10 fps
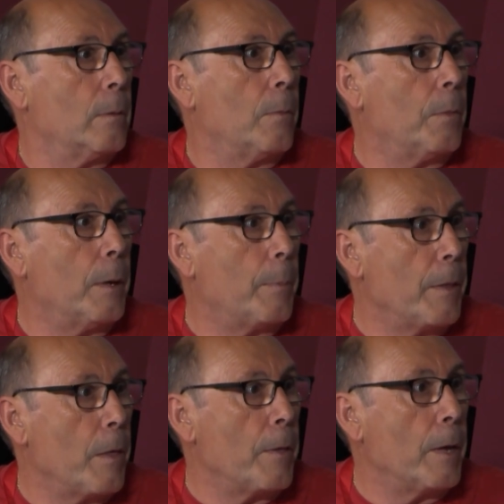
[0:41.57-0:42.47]
del
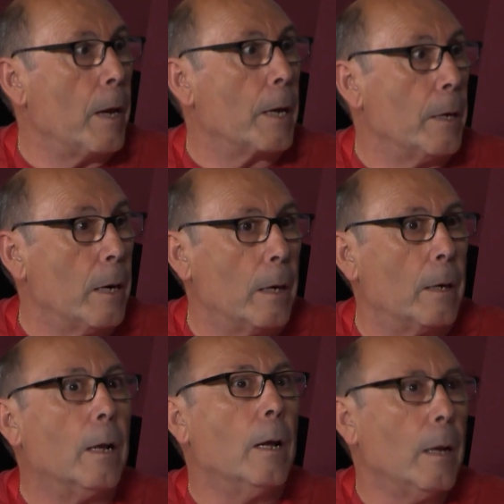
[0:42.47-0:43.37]
PTT aquí en
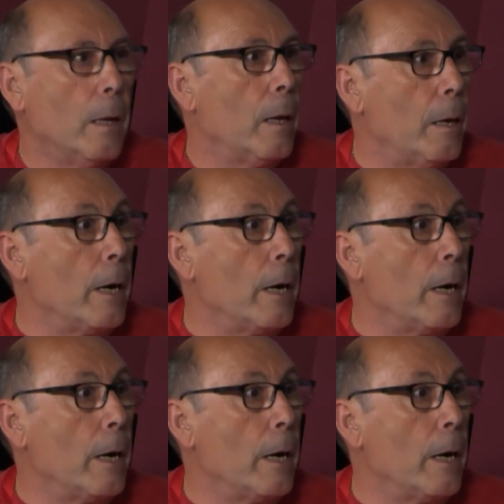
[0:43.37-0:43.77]
el,